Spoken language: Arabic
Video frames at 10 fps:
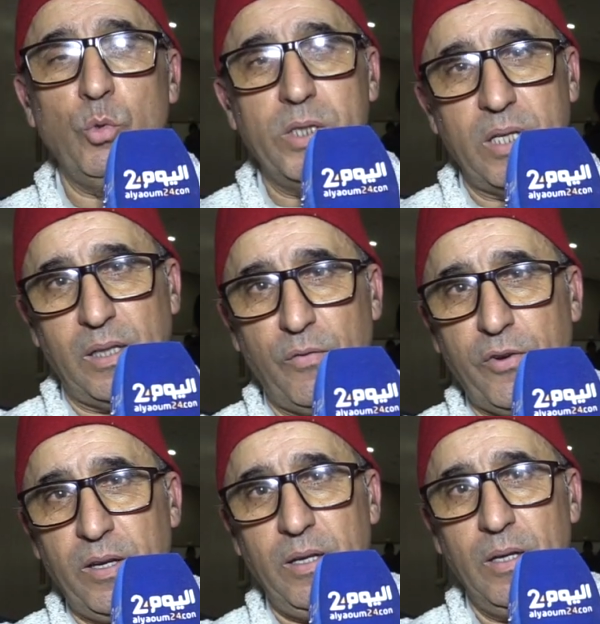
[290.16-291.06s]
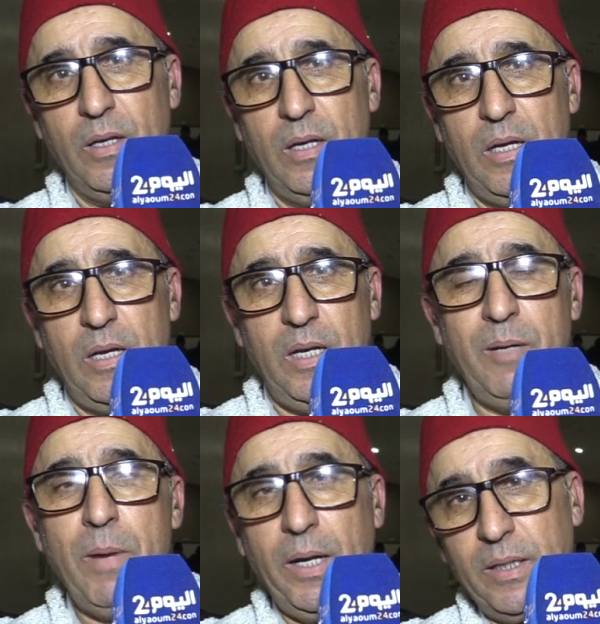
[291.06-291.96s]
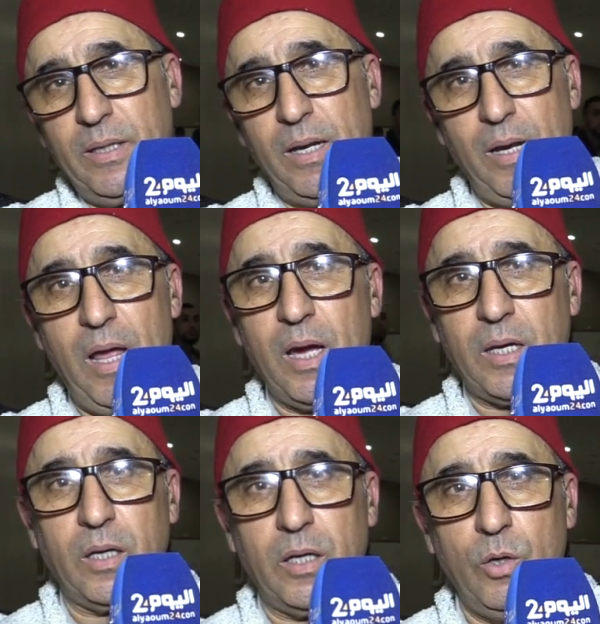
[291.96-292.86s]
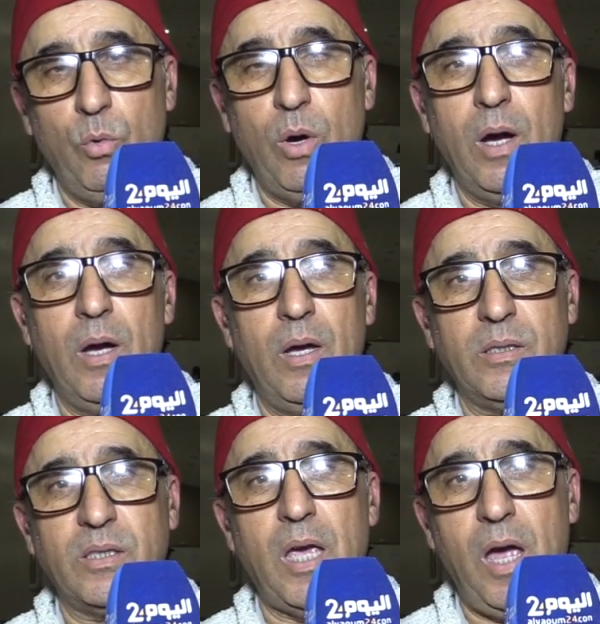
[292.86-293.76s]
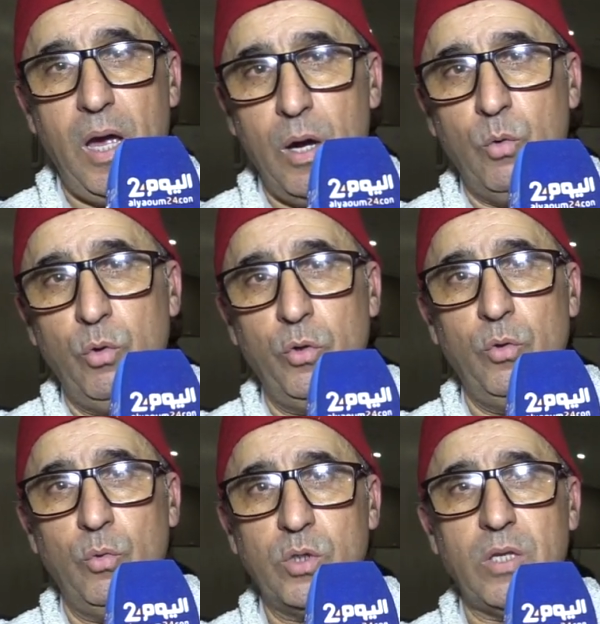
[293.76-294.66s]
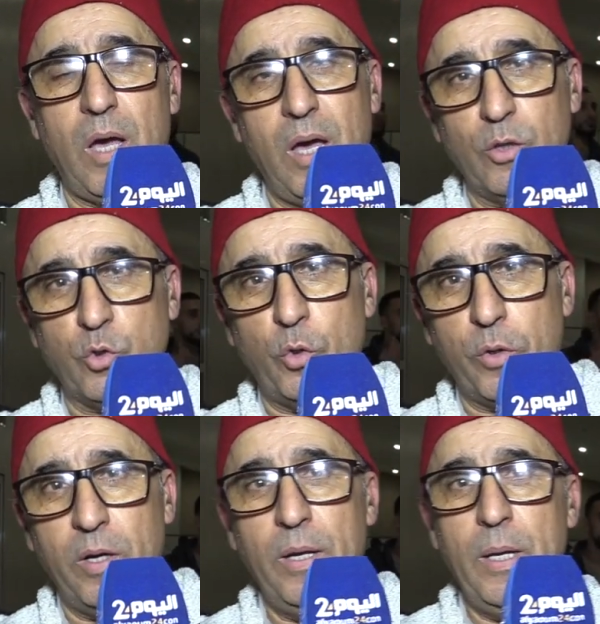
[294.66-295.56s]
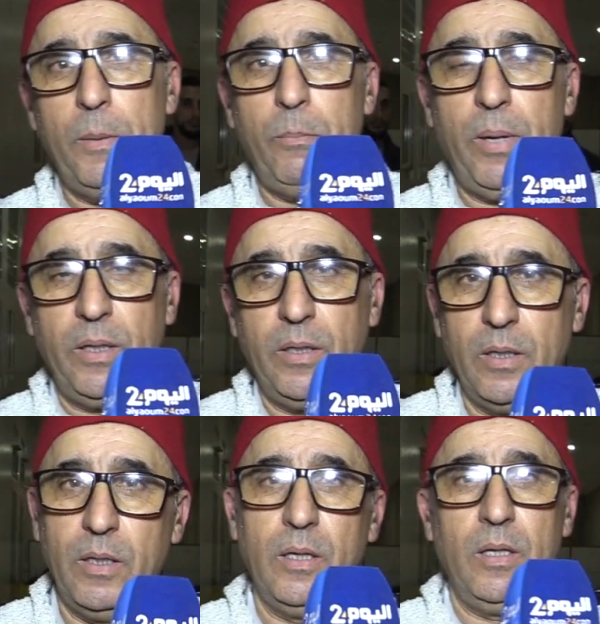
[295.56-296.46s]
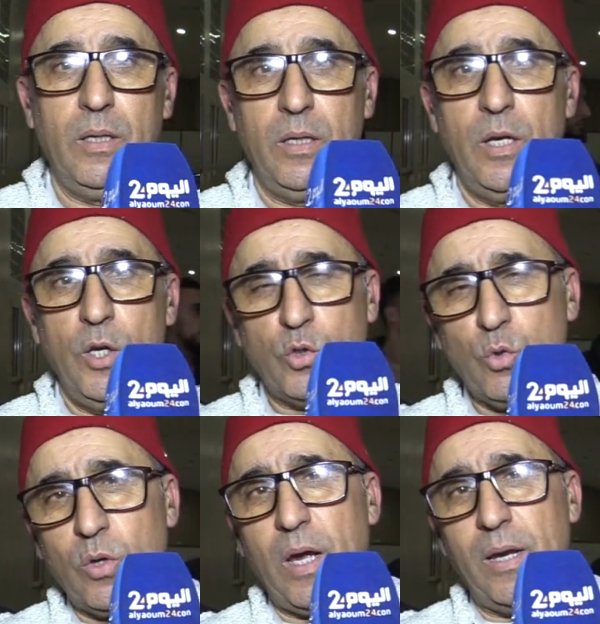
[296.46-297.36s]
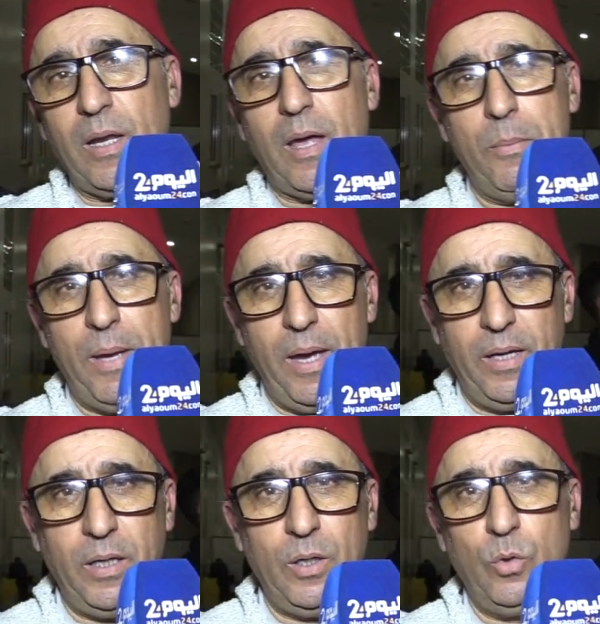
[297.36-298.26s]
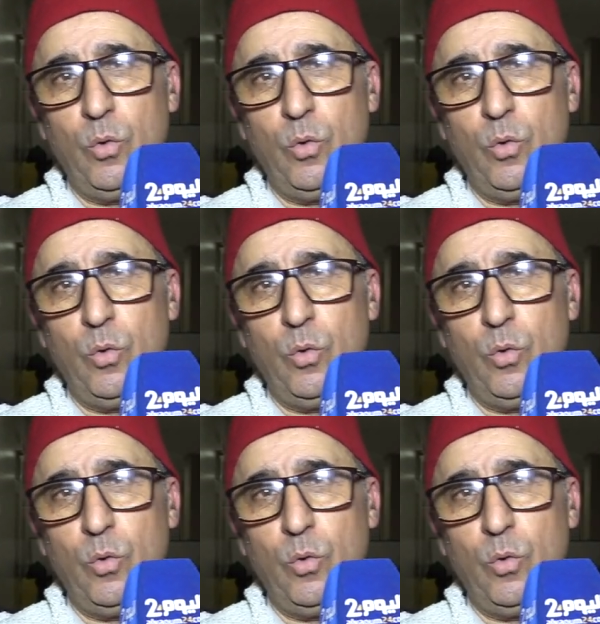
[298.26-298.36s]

تويزاد الفقي المعنى ديالها الحقيقي هو التعاون والتآزر بين آه، سكان القبائل